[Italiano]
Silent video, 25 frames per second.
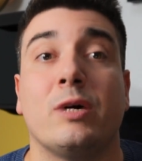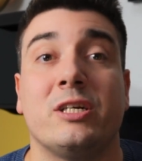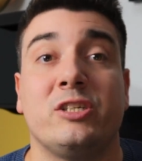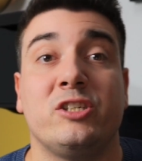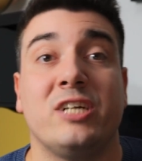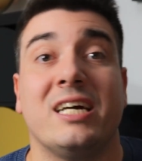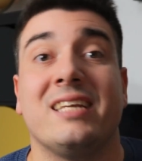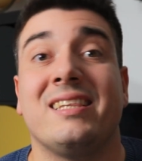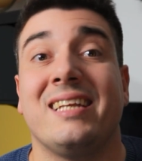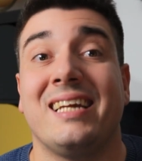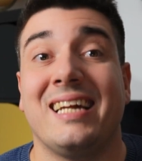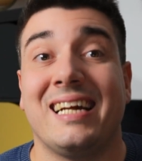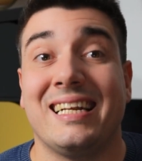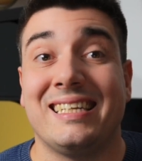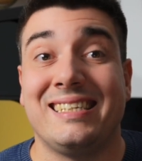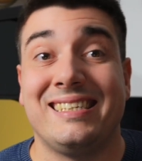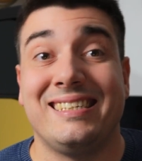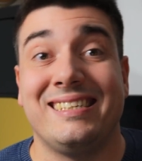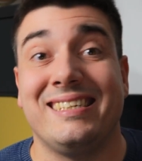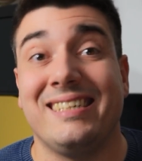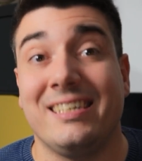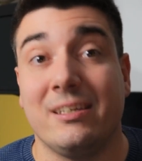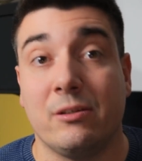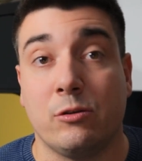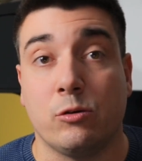accedere al
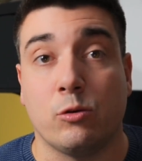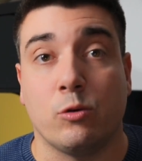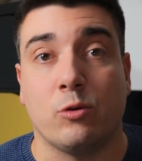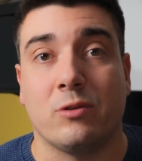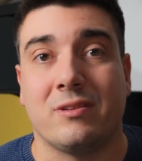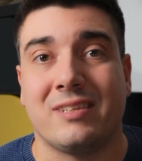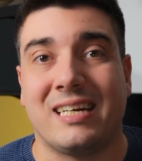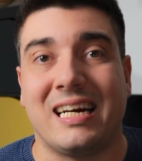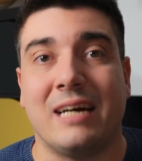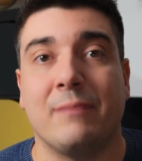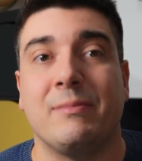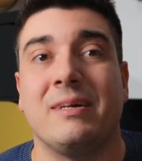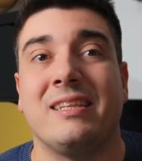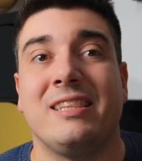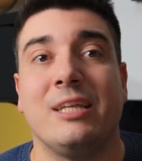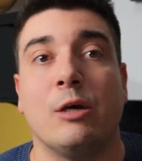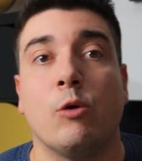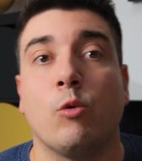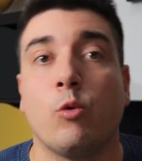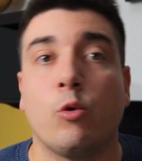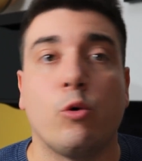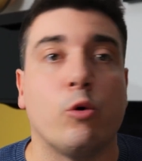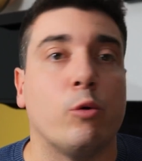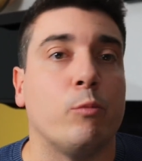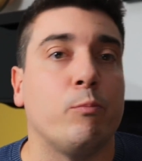sito tramite
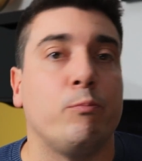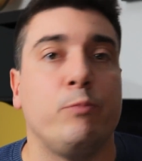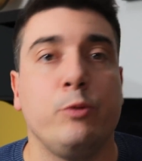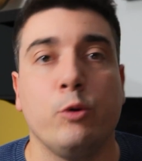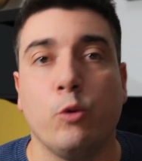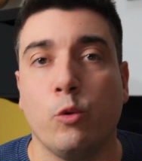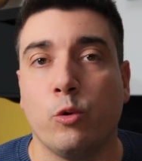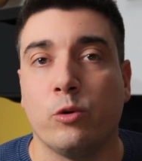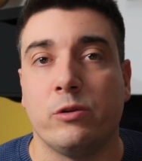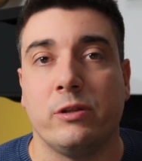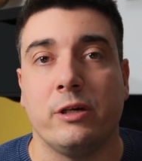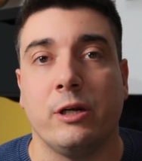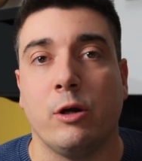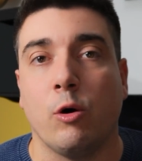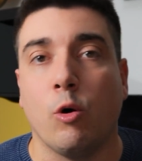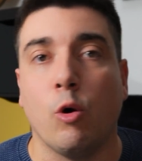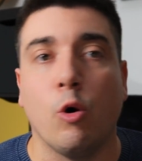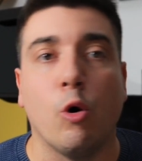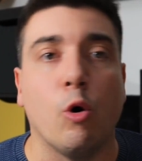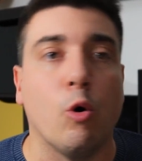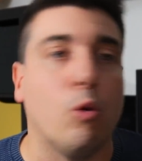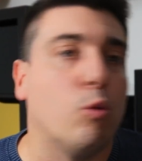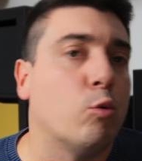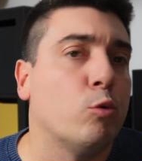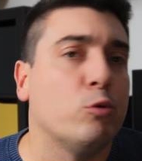un computer
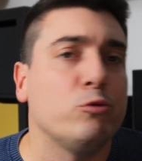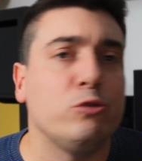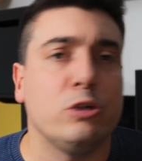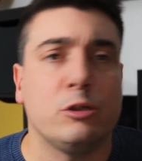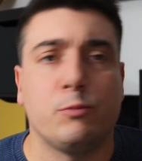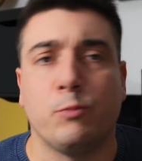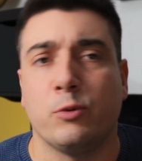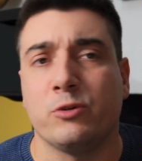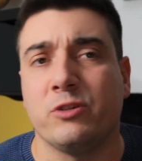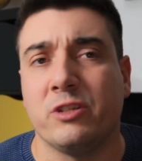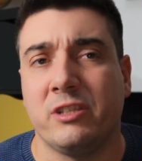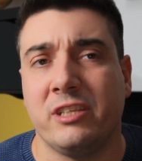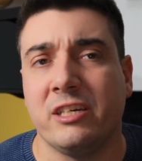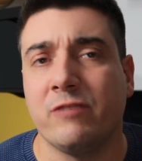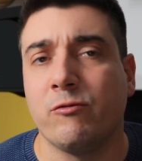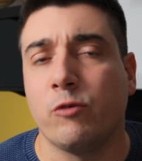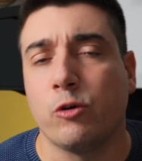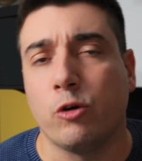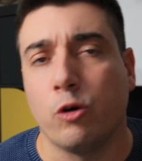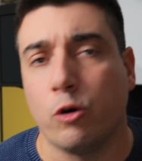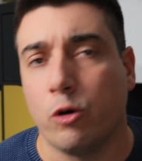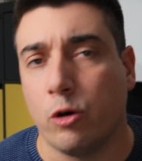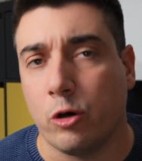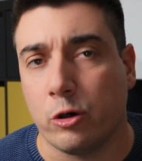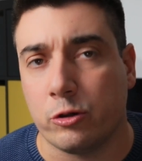o un dispositivo
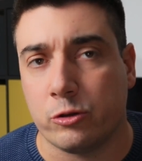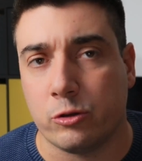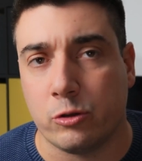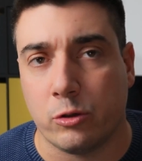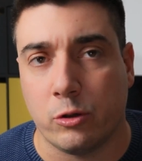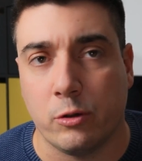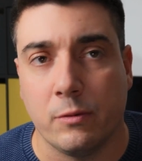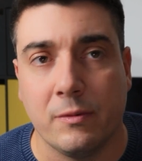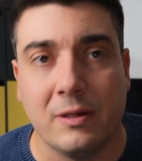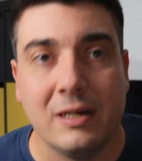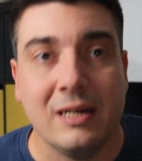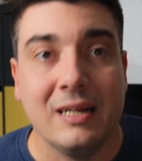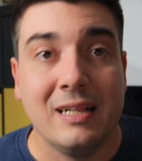non nostro,